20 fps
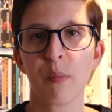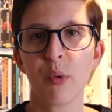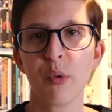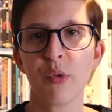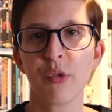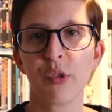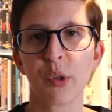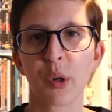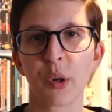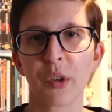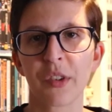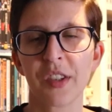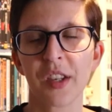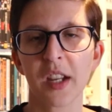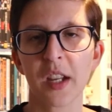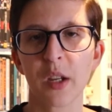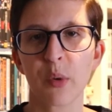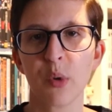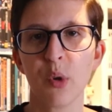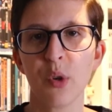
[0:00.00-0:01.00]
plusieurs
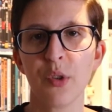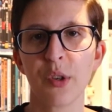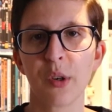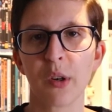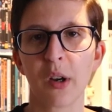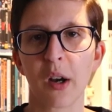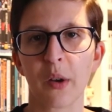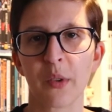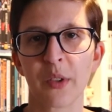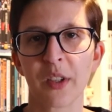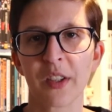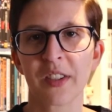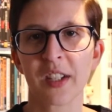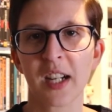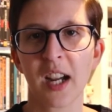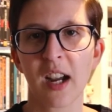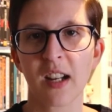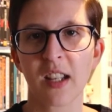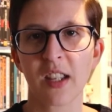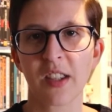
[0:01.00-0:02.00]
séries cultes en
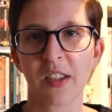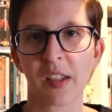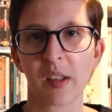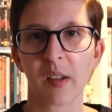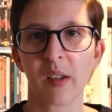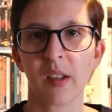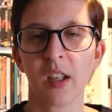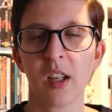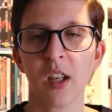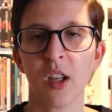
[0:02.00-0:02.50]
intégralité.